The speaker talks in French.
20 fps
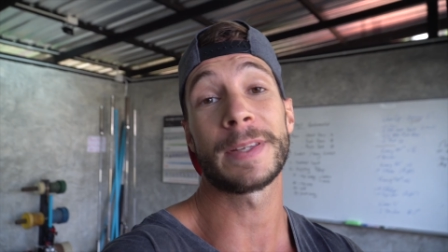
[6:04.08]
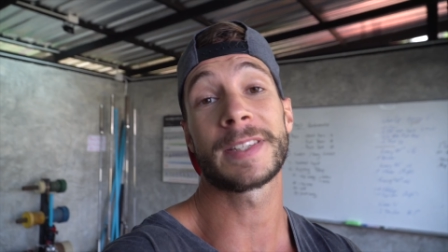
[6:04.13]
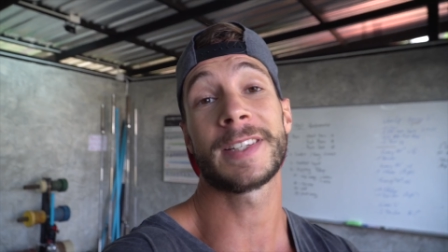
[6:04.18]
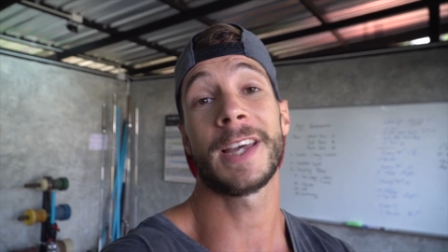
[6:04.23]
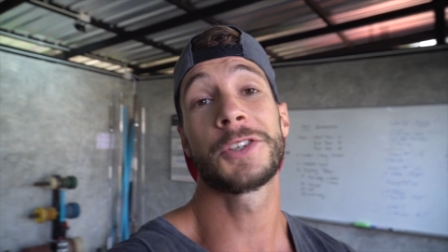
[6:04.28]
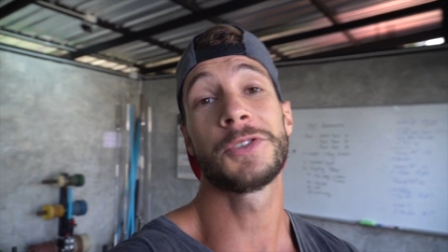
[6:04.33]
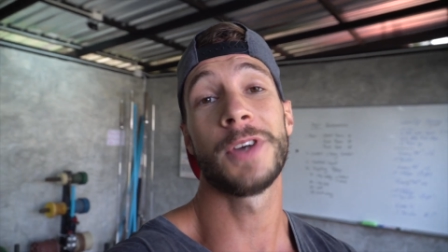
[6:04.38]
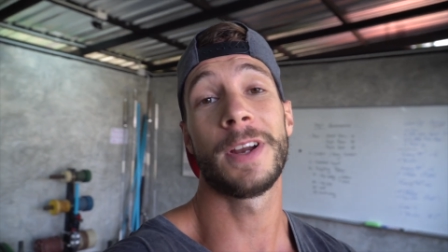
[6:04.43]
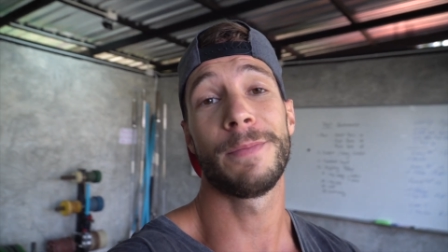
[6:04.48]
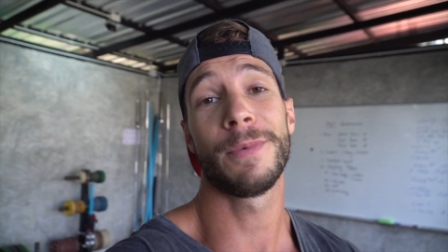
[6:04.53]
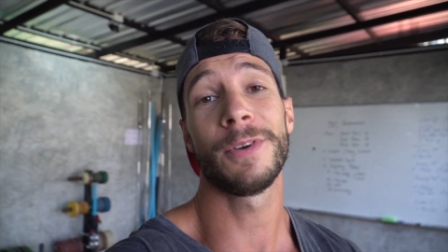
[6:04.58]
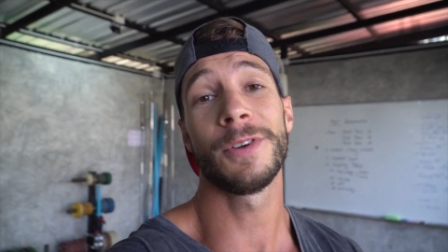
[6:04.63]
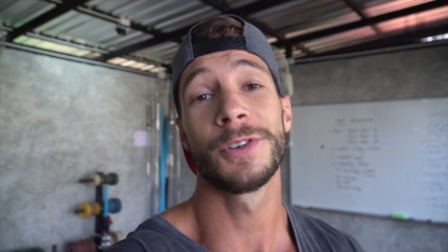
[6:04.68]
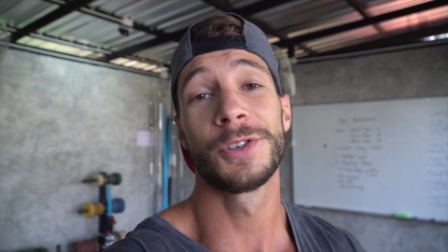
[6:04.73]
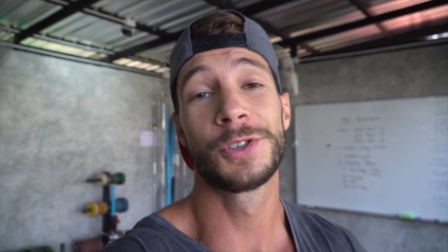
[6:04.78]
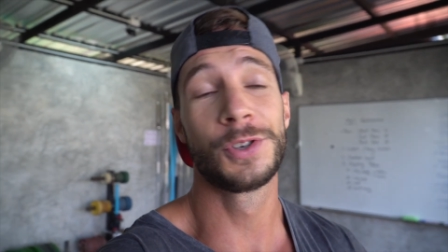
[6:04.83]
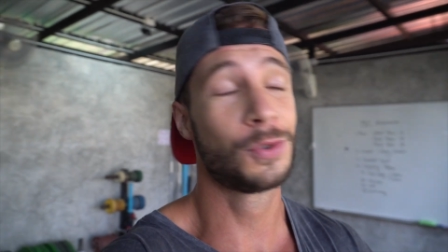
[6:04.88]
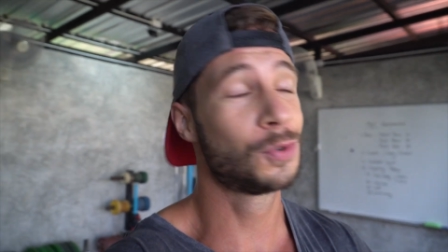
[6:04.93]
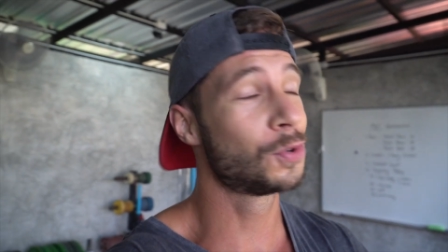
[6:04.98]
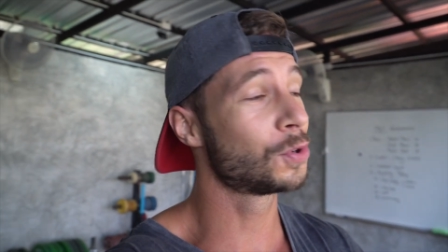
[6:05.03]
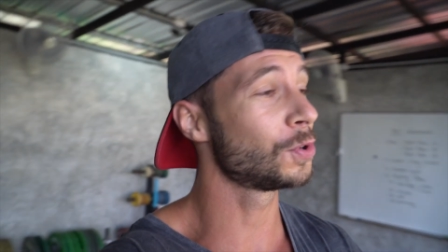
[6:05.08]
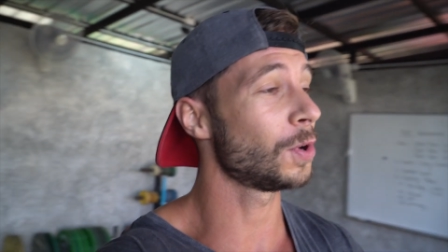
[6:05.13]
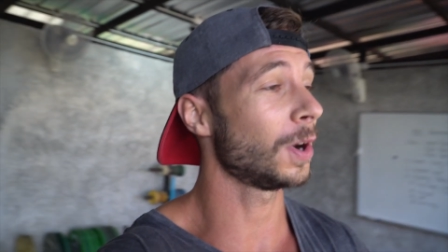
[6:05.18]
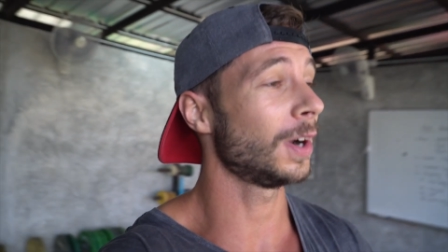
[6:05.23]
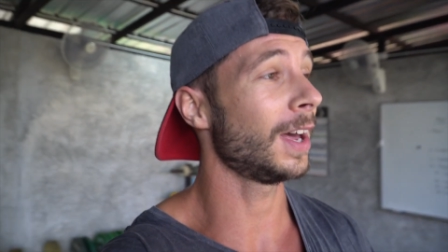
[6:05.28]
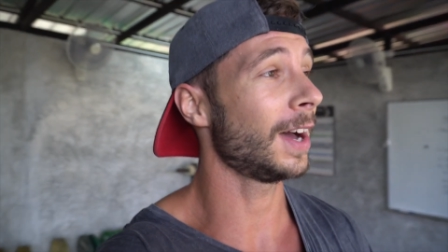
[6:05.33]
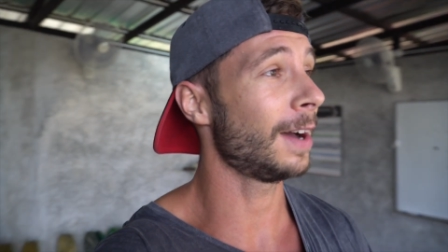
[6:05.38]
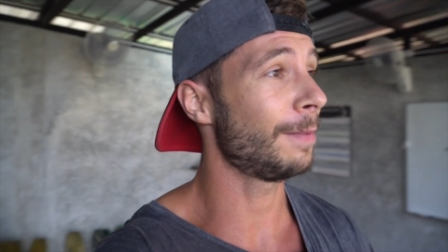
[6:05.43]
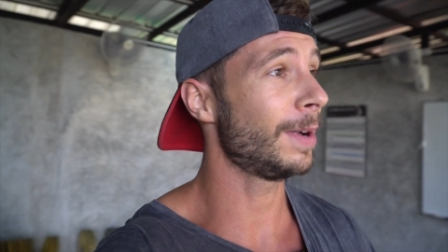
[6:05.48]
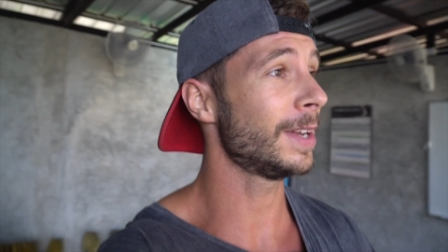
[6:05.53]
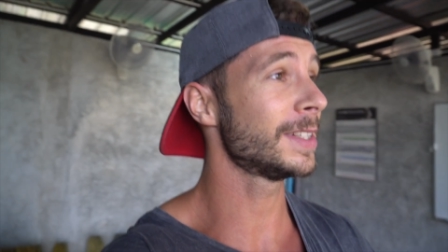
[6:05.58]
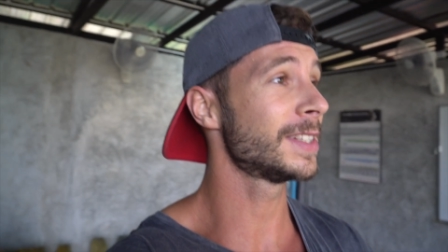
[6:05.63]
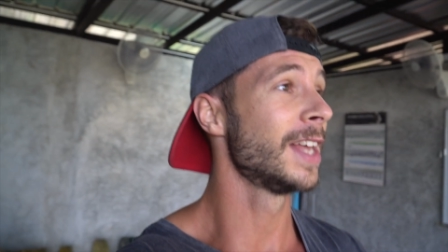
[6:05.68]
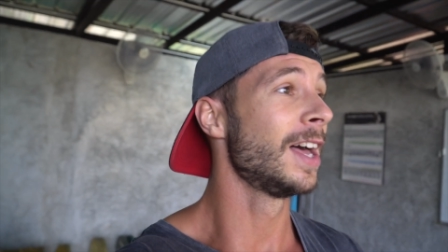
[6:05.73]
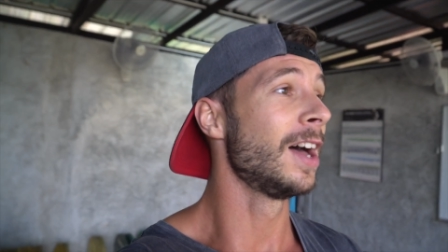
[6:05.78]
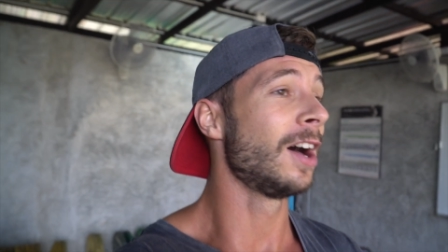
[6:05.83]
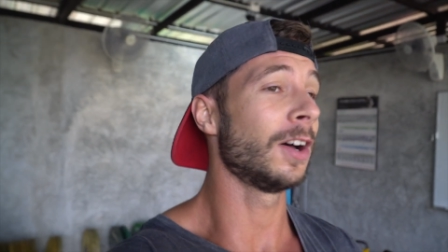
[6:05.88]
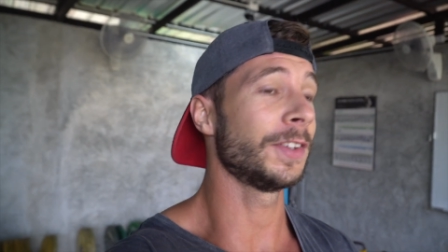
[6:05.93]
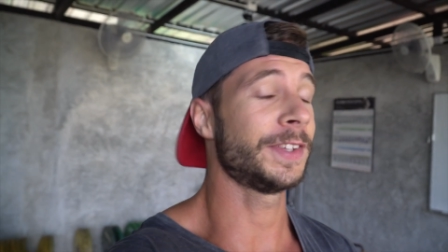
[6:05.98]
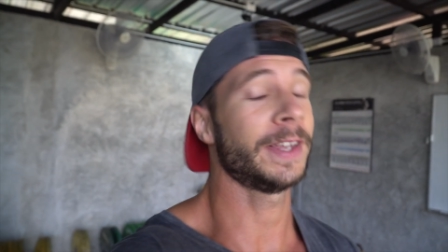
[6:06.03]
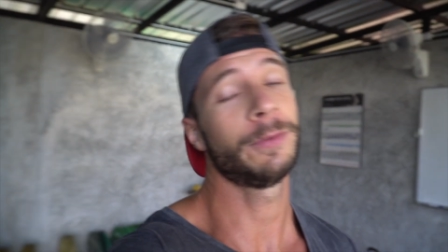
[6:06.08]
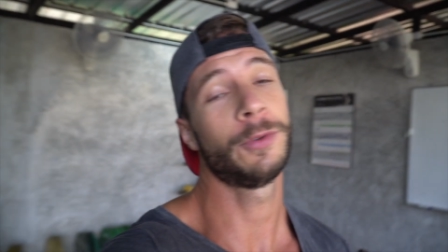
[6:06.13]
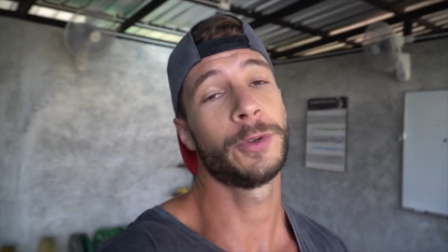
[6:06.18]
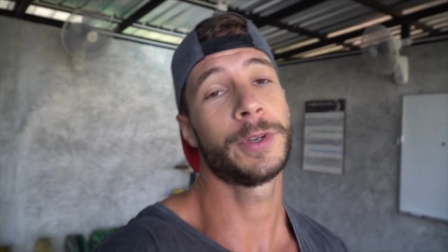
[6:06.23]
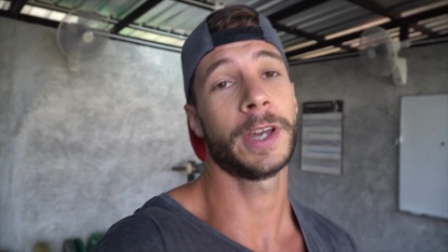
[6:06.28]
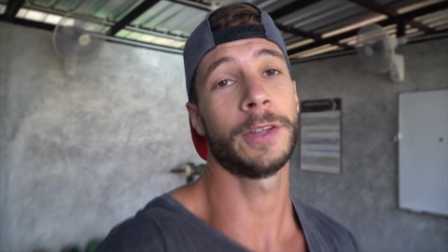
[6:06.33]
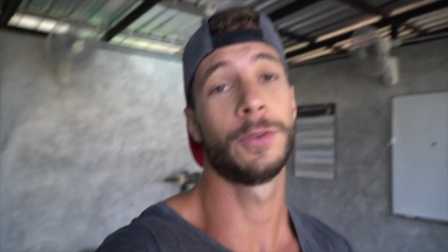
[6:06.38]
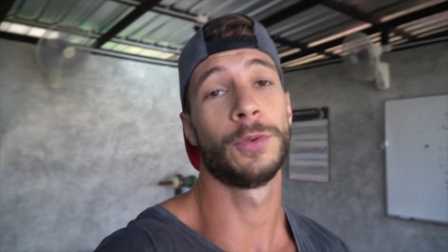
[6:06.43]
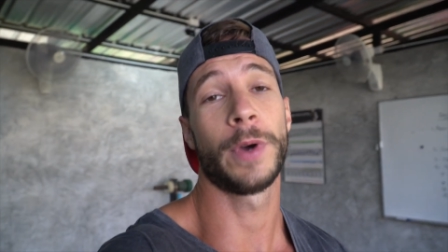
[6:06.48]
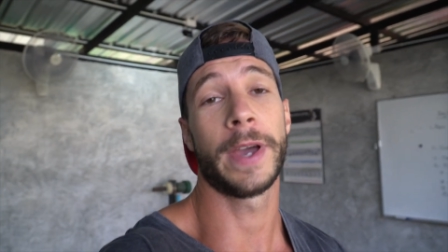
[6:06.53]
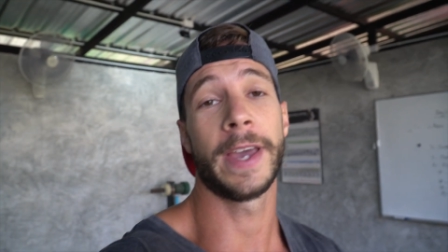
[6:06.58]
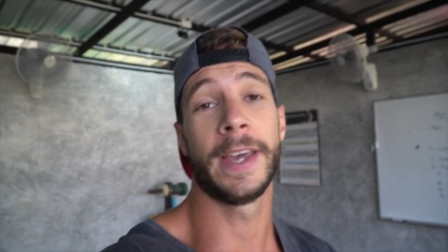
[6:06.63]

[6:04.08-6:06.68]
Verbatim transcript: Parce qu'actuellement, je suis toujours à la ramasse en termes de cardio.